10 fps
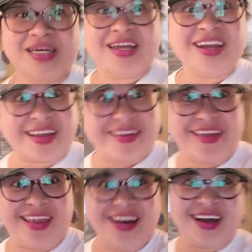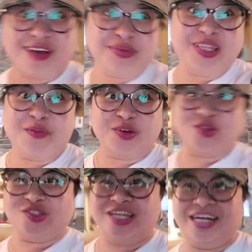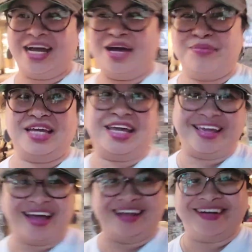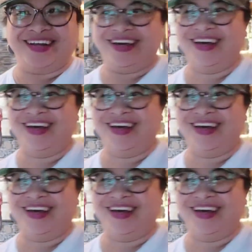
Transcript: Saka nakiihi lang kami, di ba? So siya lang aming ihian.